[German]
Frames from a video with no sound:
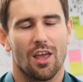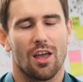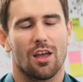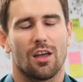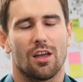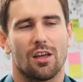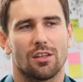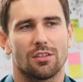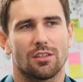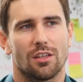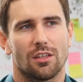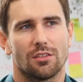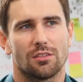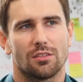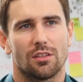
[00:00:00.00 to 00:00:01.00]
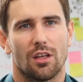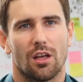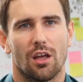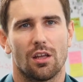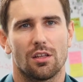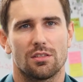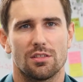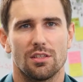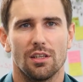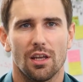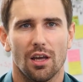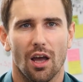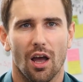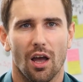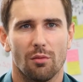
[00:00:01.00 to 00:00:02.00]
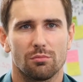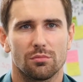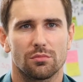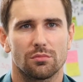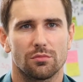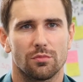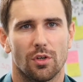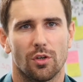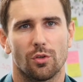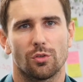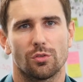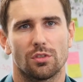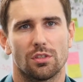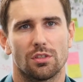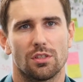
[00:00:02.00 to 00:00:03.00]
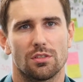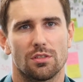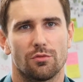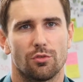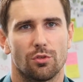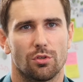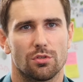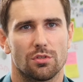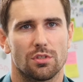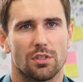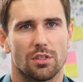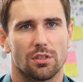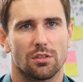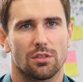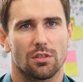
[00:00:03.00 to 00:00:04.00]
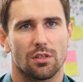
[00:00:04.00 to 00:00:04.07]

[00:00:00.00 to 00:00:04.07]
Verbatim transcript: Äh, dann äh, Ziele haben und diese fokussiert äh,